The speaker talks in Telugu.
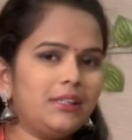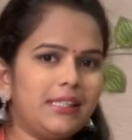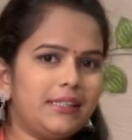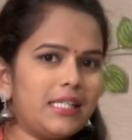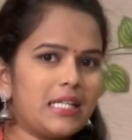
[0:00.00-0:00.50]

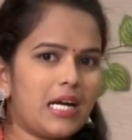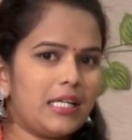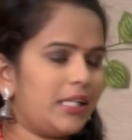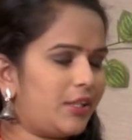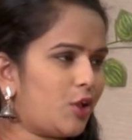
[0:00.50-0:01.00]
జింజర్
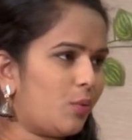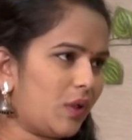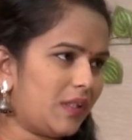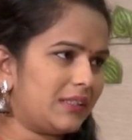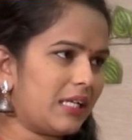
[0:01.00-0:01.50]
కానీ
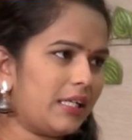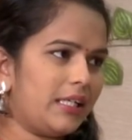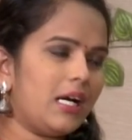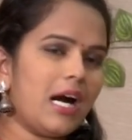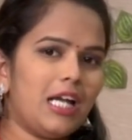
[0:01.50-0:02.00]
టొమాటోస్ కానీ
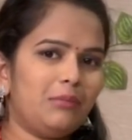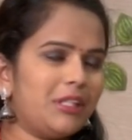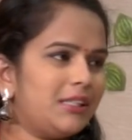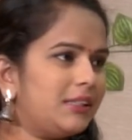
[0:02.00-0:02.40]
ఆల్మండ్స్